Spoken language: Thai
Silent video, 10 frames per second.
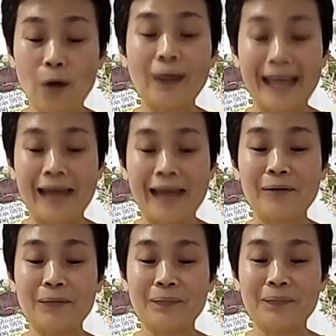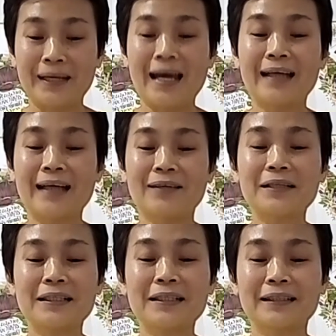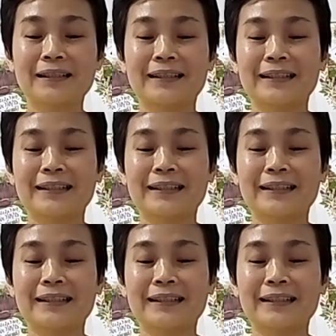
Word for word: รอดแล้วนะคะก็คือ